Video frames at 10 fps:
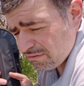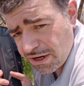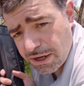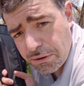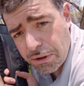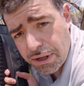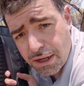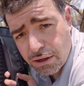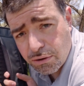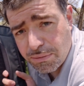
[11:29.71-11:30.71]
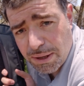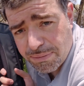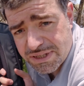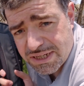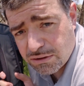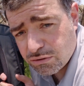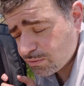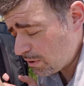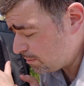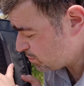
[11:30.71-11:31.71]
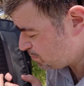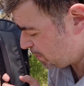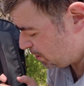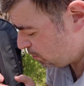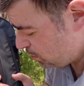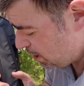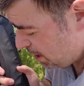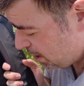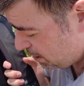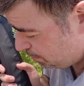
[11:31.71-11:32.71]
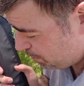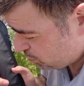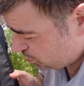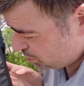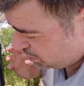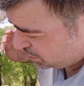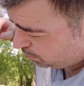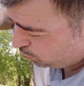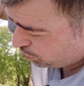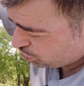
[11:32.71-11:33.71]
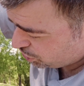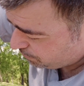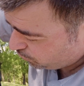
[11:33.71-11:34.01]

alla fine non, non mi è pesato, insomma, il peso si distribuisce,